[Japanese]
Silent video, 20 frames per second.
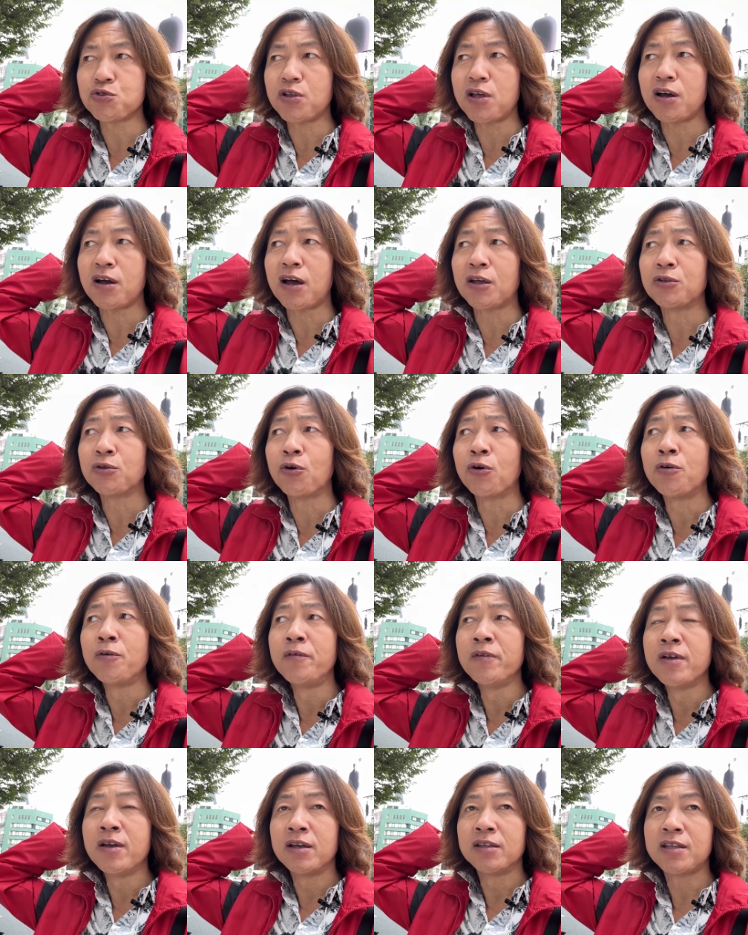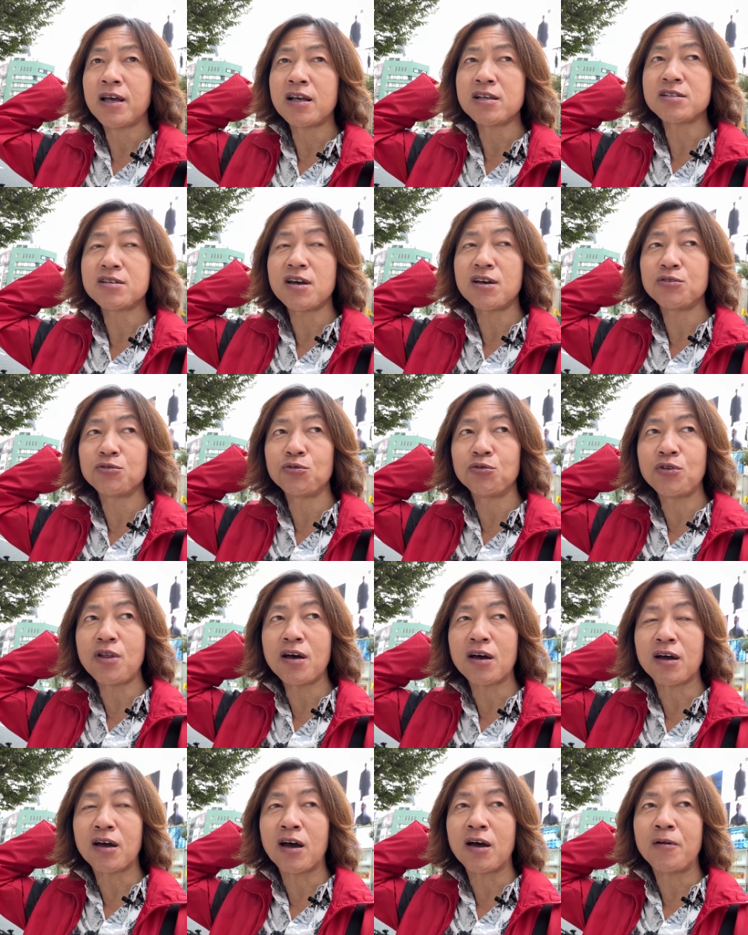となんかダンサーのな
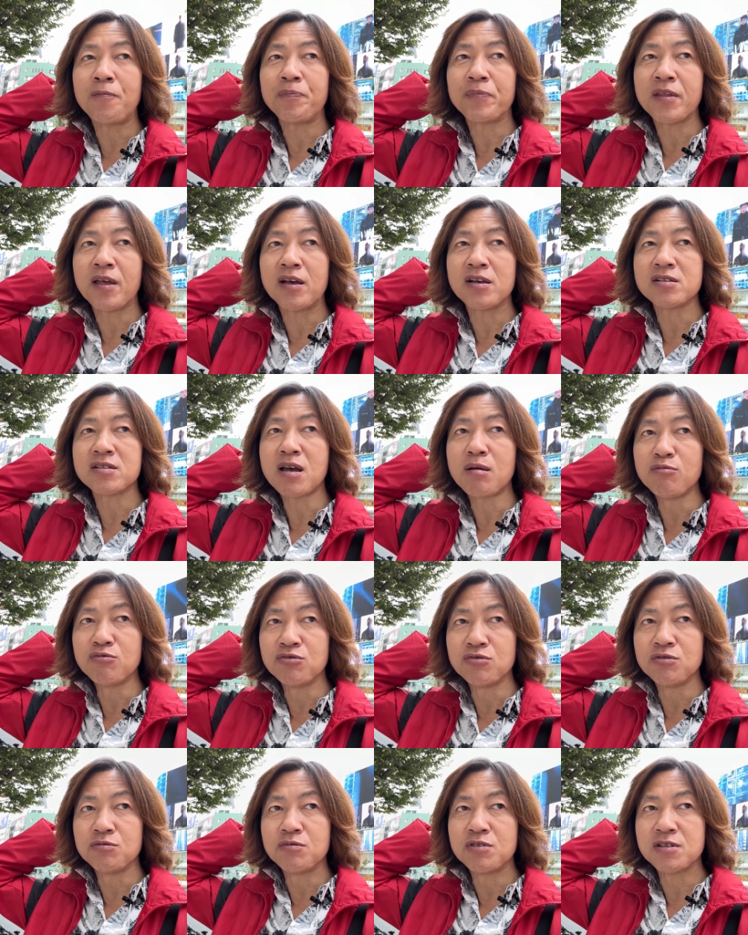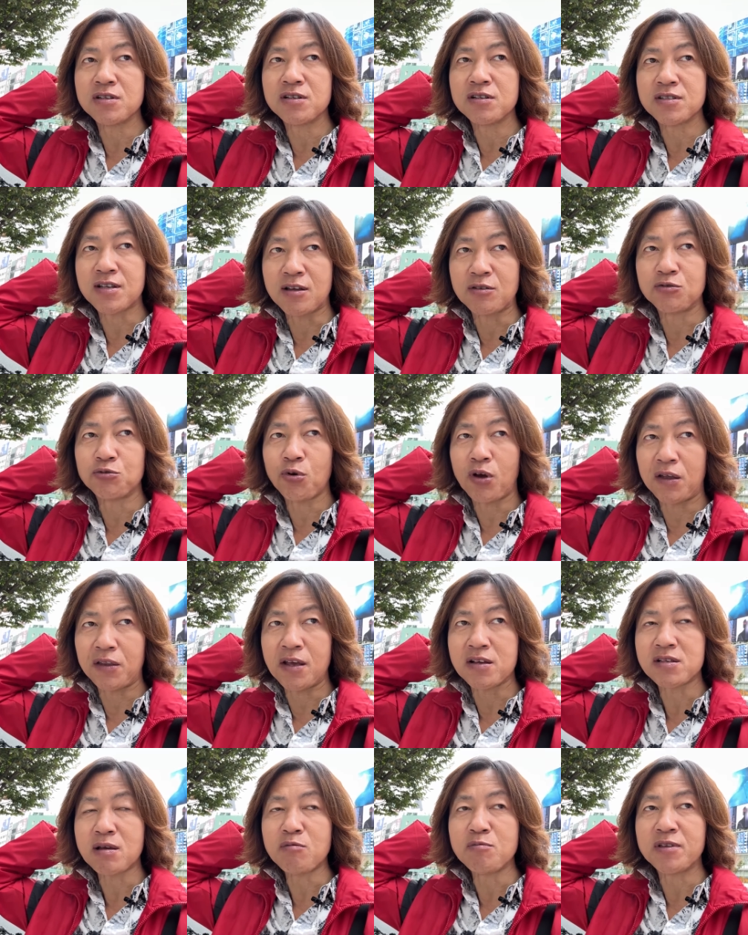んかサムさんとかね、
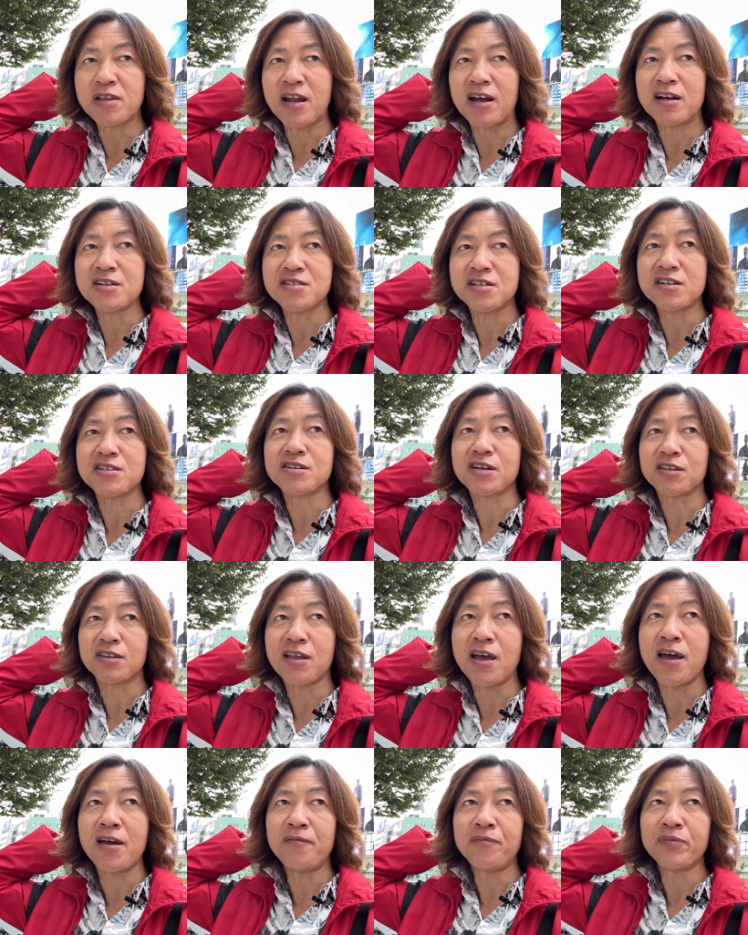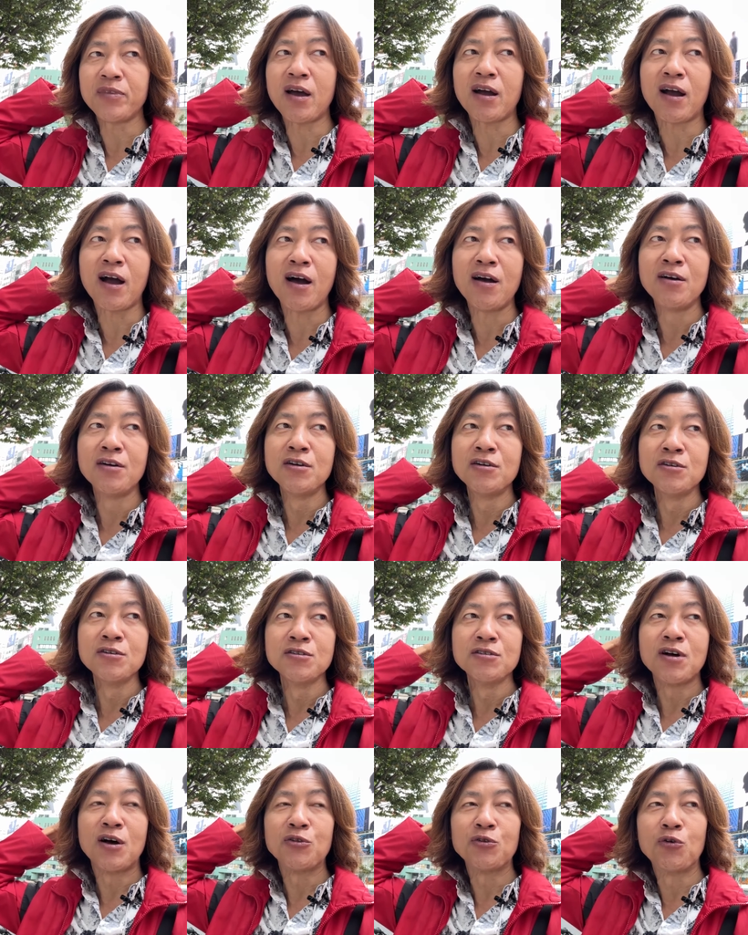サムみたいな感じになっちゃって、なんか
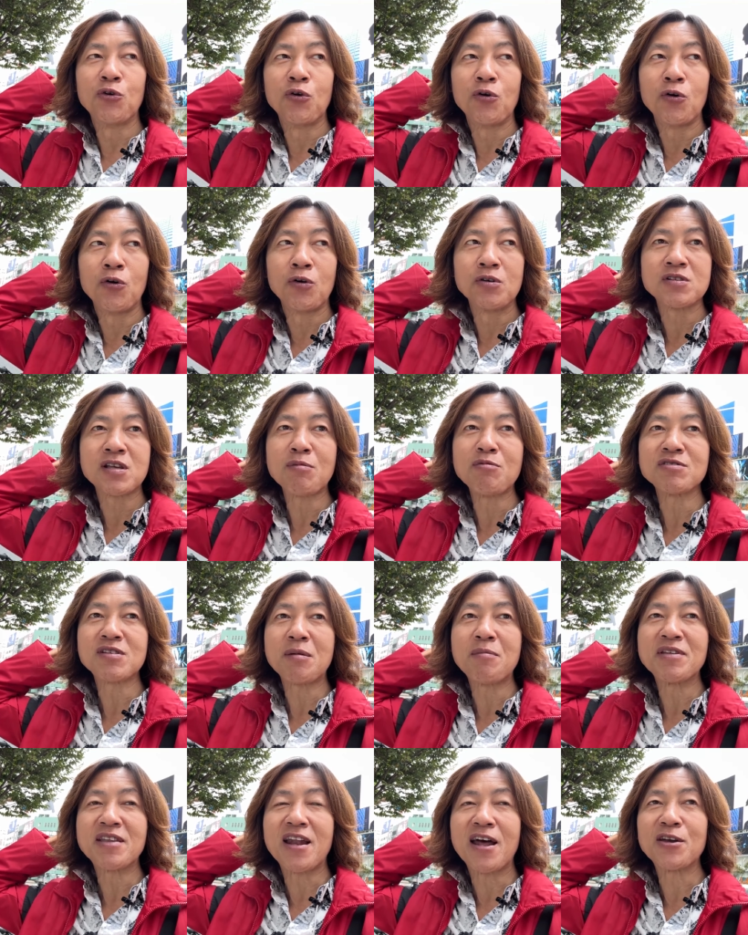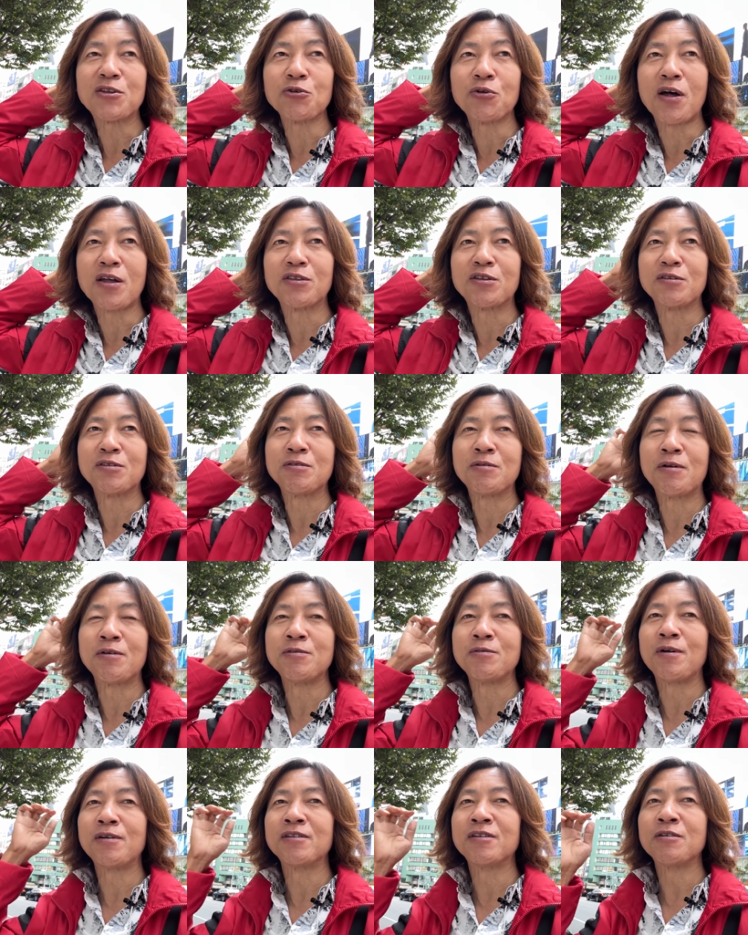サムさんみたいな人なんて
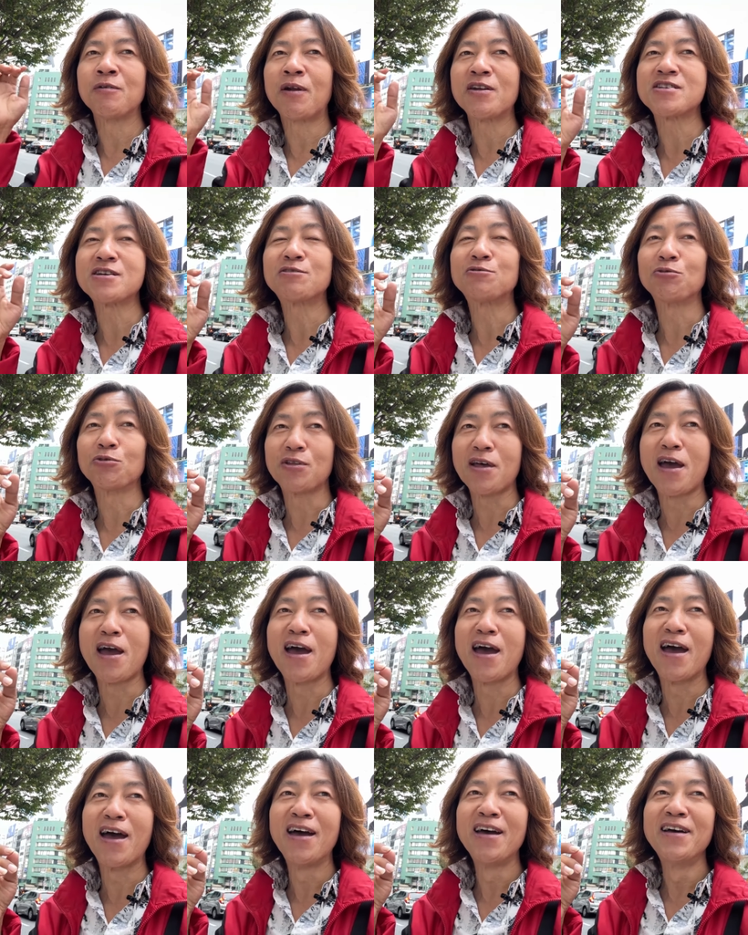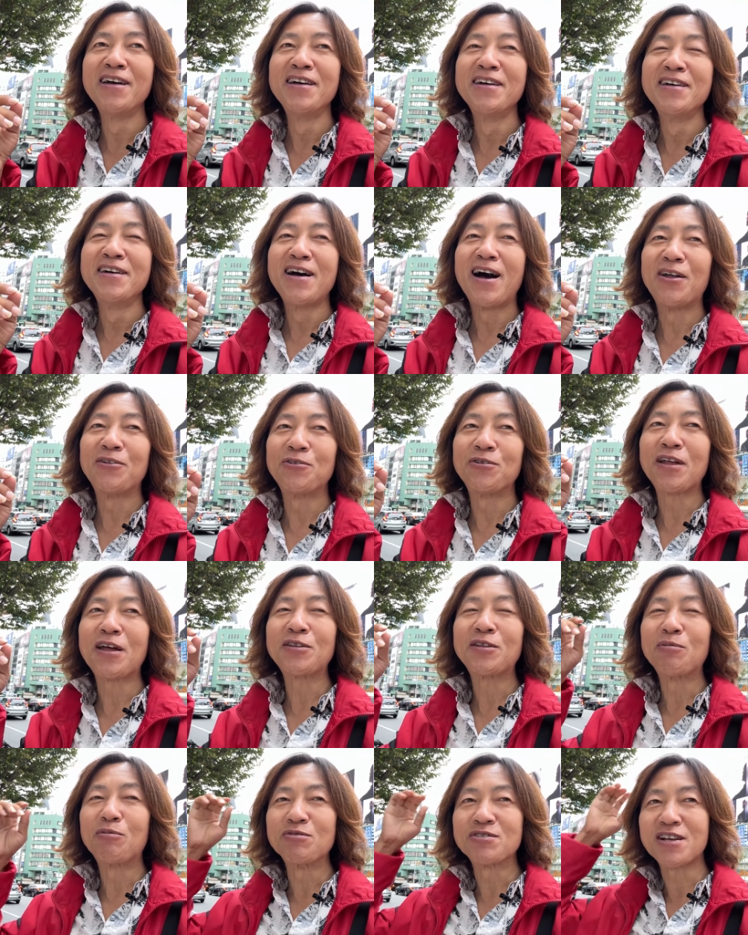言われちゃうのでな
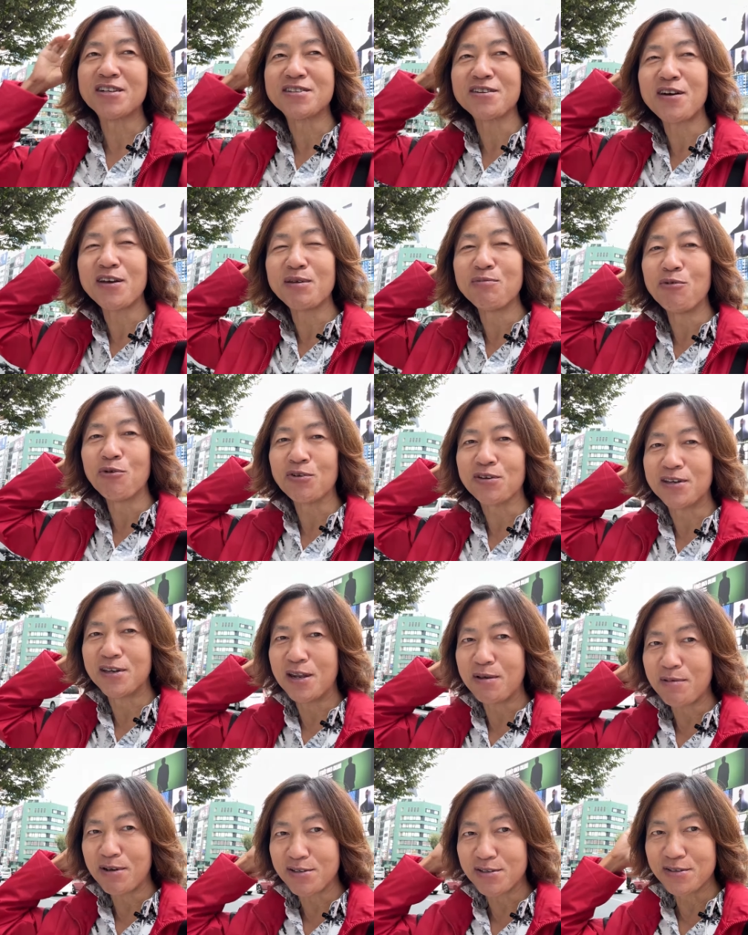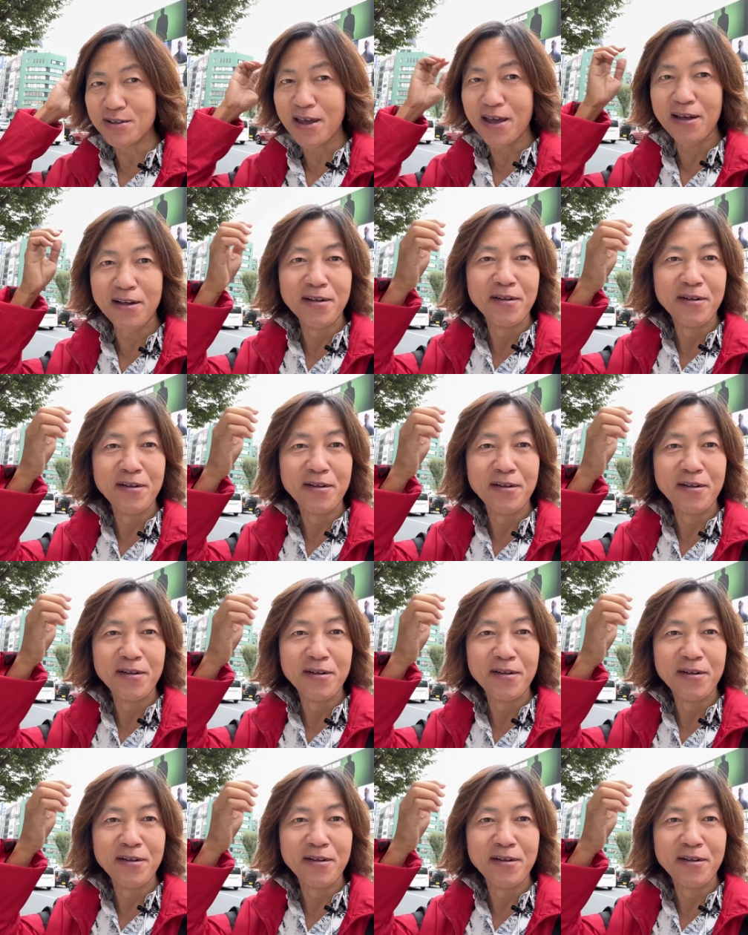んでもさすがにもう切りますね。